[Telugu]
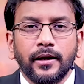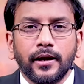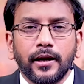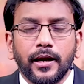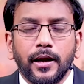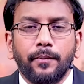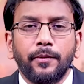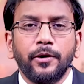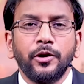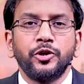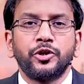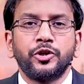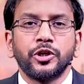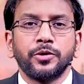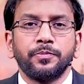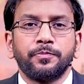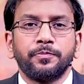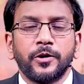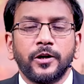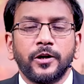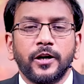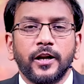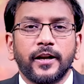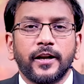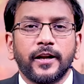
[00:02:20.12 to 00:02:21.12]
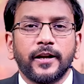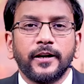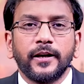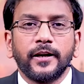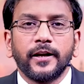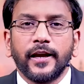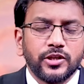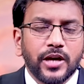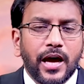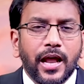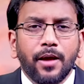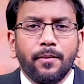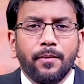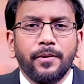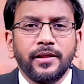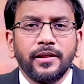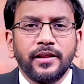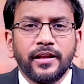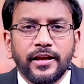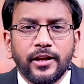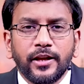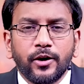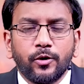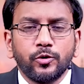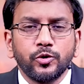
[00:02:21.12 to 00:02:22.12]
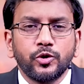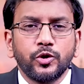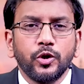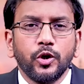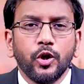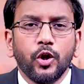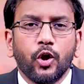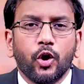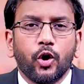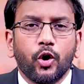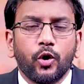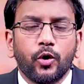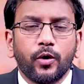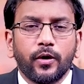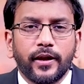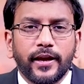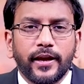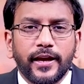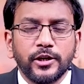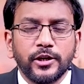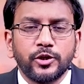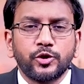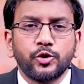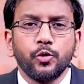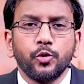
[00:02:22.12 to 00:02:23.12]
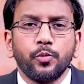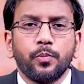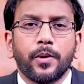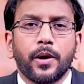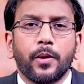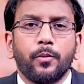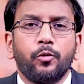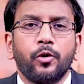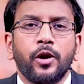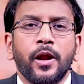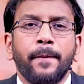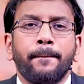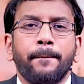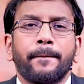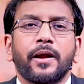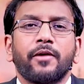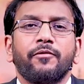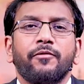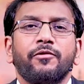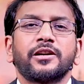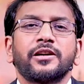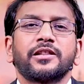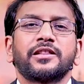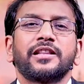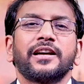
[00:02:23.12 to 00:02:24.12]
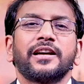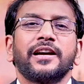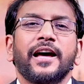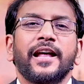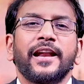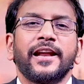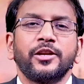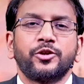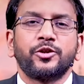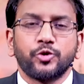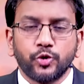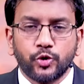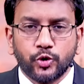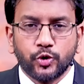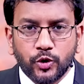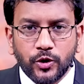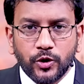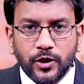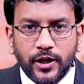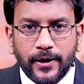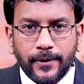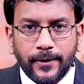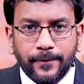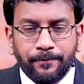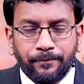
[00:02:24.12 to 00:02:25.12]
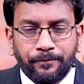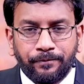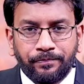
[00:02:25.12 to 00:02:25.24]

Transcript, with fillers: గమనించిన ప్రియులరా చాలామంది ఈ రోజుల్లో యేసు ప్రభుని ప్రవక్తగానే చూస్తున్నారు